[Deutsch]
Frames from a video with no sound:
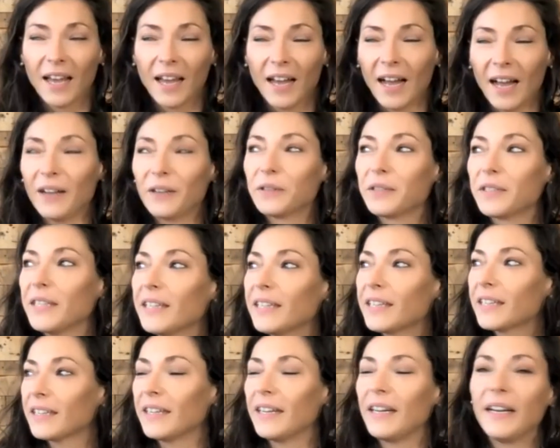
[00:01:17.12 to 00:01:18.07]
Hallo
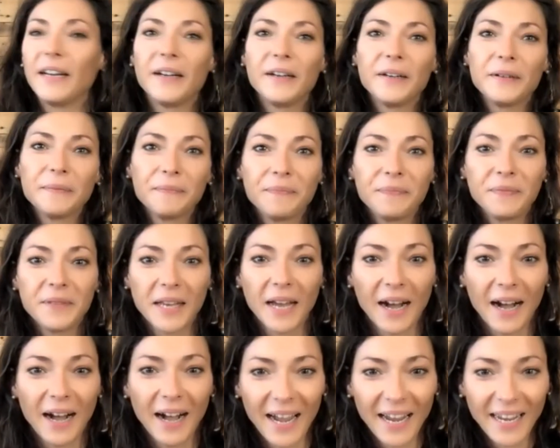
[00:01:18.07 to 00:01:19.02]
Silke, ähm,
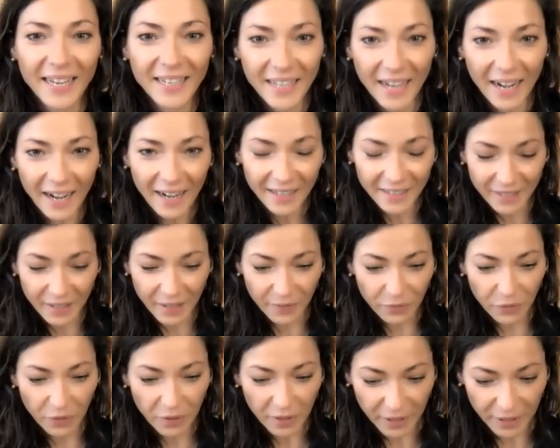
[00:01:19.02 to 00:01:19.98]
ja, ein Jahr ist
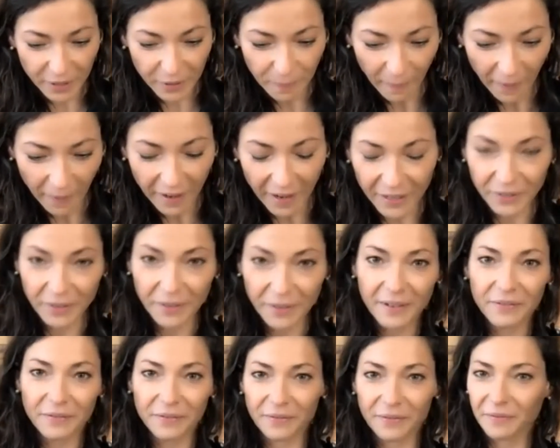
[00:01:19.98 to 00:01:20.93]
wirklich spannend. Also
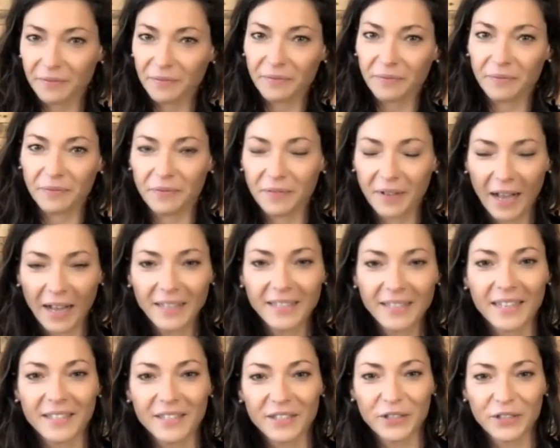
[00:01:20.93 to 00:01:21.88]
krass,
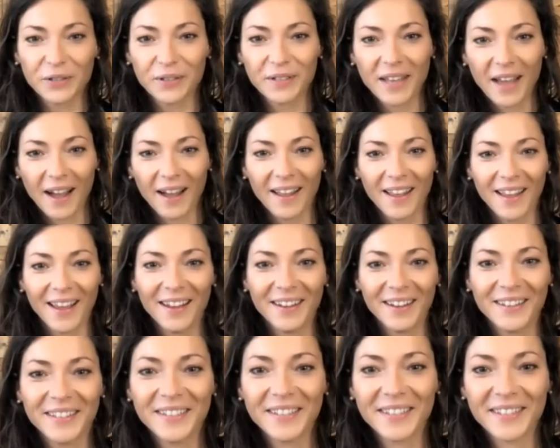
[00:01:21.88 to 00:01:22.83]
dass es schon ein Jahr her
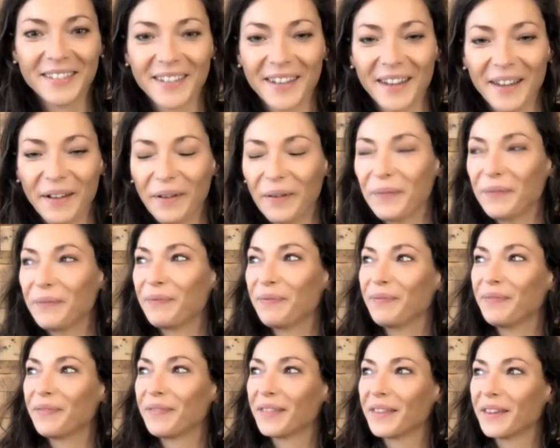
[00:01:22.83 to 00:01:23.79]
ist.
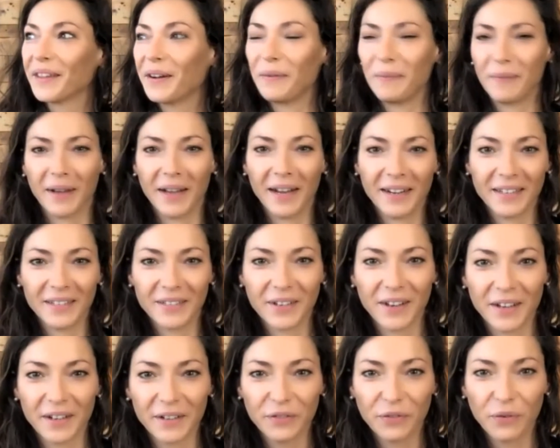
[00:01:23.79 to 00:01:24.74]
Ähm, kommt mir gar nicht so
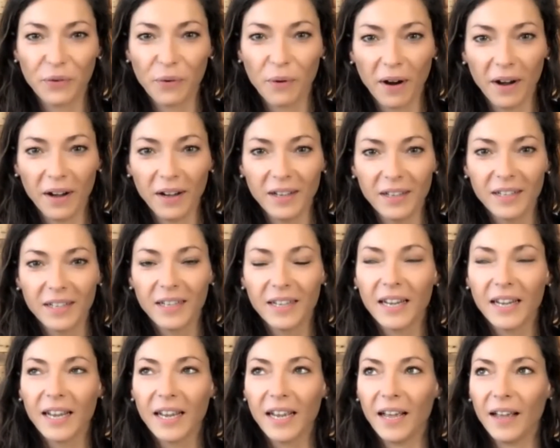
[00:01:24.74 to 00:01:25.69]
lange vor.
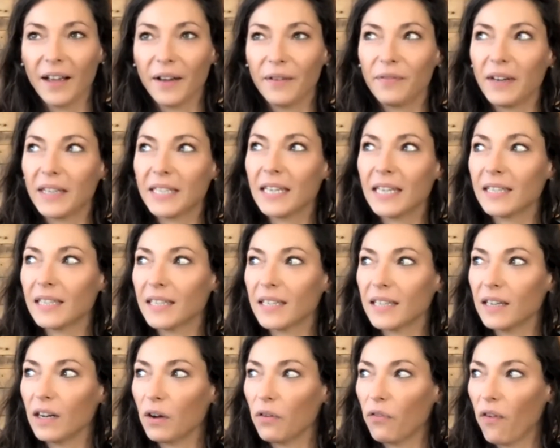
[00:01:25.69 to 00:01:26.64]
Äh, mhm. was hat sich
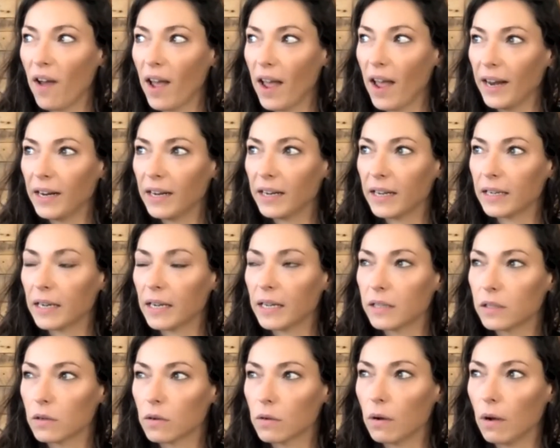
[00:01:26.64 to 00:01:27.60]
genau verändert?
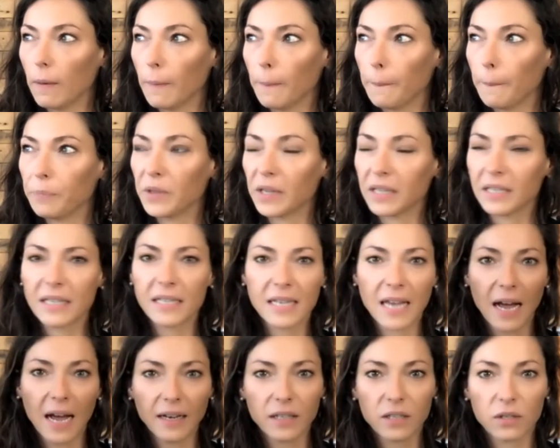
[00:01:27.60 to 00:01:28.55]
Also das ist
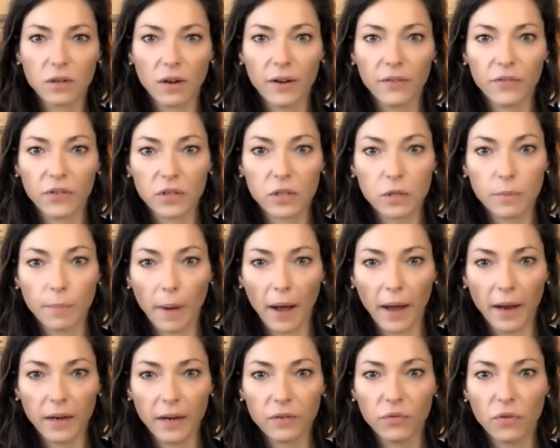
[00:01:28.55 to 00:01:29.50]
gar nicht so einfach zu
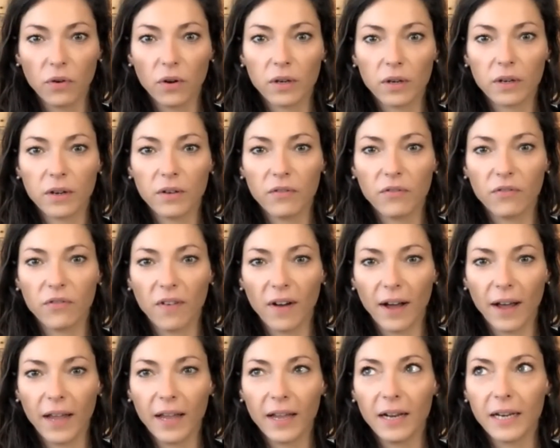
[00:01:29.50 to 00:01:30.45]
beantworten,
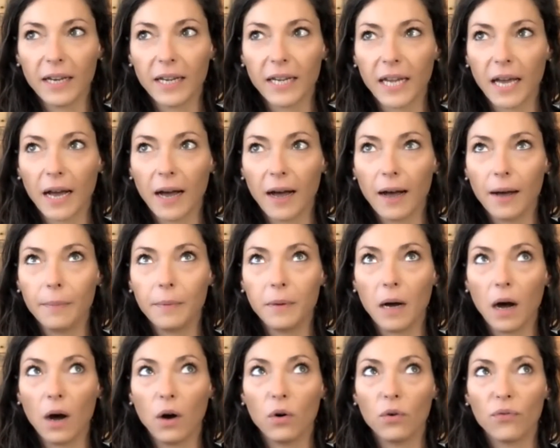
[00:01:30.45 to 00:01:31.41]
weil ich
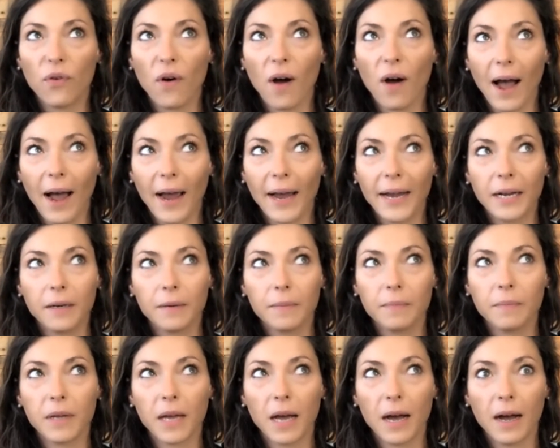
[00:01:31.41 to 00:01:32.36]
habe auch vor
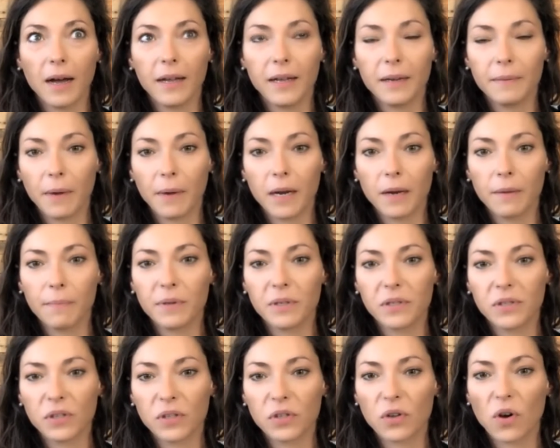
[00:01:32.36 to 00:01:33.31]
einem Jahr in meinem
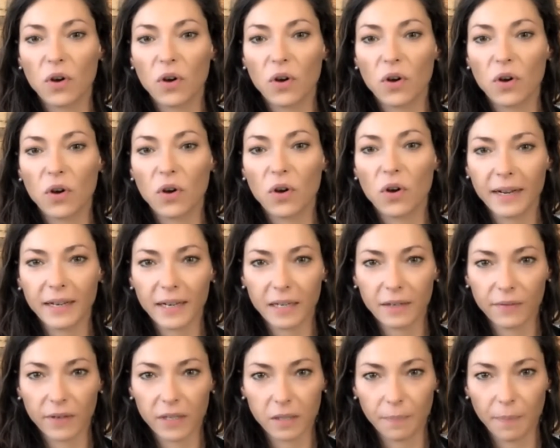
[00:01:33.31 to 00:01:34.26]
Business komplett
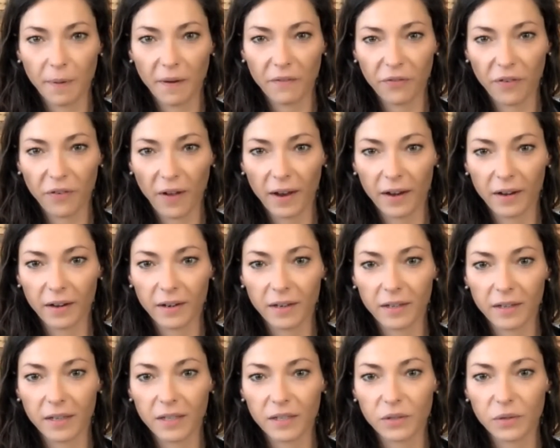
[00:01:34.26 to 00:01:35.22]
etwas
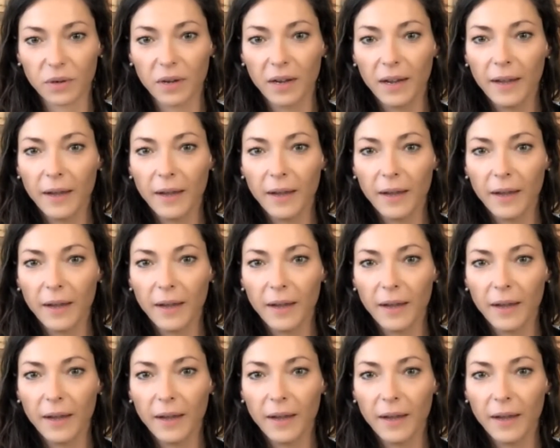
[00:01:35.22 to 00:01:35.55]
verändert. Also